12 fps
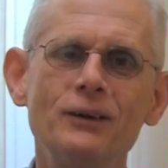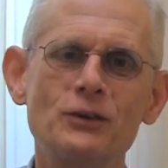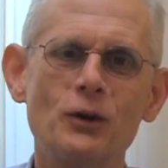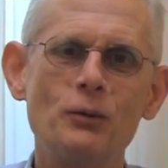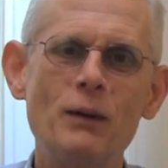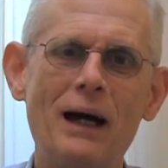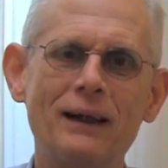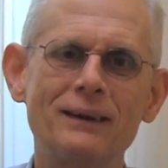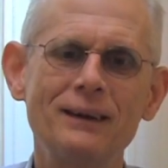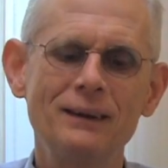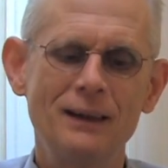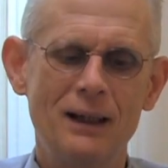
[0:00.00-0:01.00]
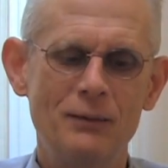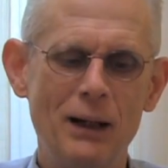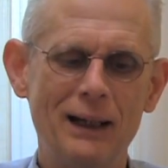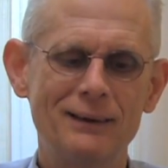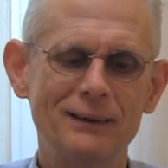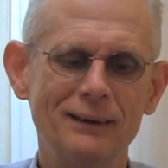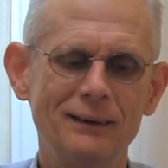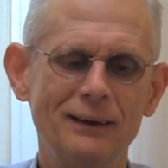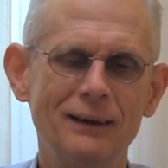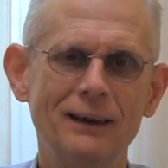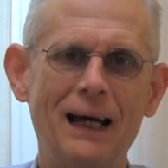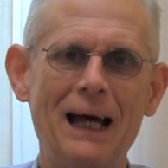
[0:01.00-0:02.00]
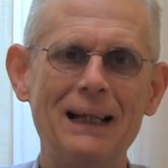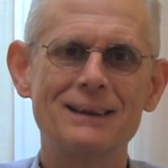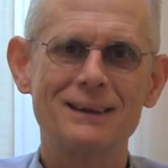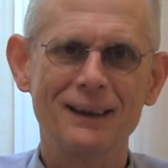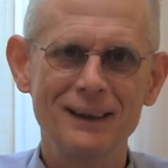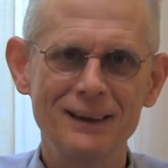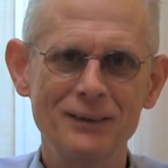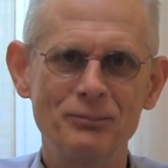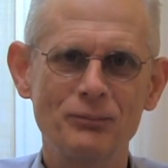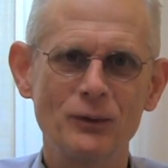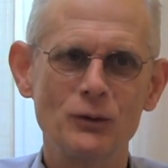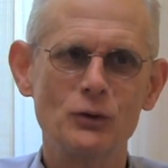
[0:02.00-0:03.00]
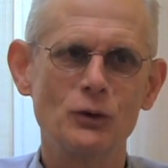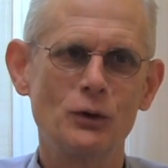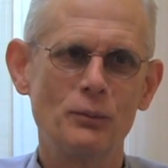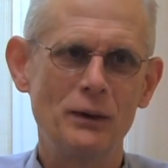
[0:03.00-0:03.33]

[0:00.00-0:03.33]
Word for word: Io sono Martin, Martin Halsey, sono